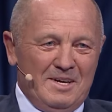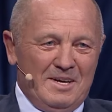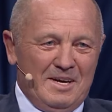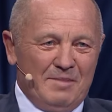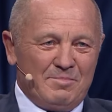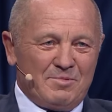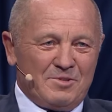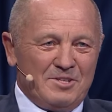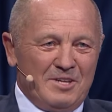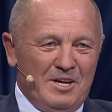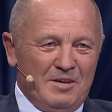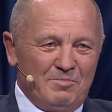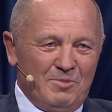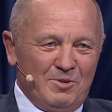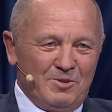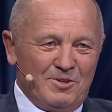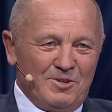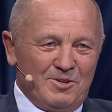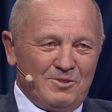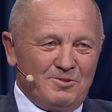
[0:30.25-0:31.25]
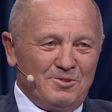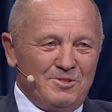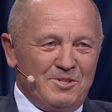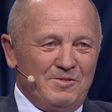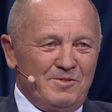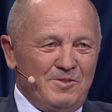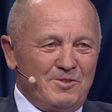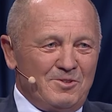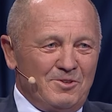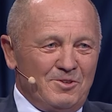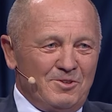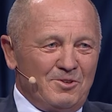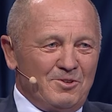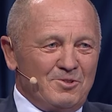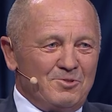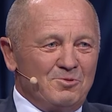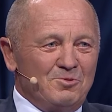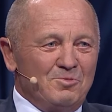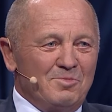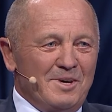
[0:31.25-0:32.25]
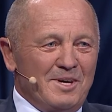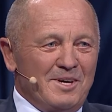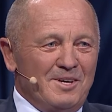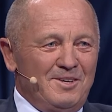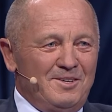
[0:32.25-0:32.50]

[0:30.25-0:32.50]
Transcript: a przynajmniej od roku 97.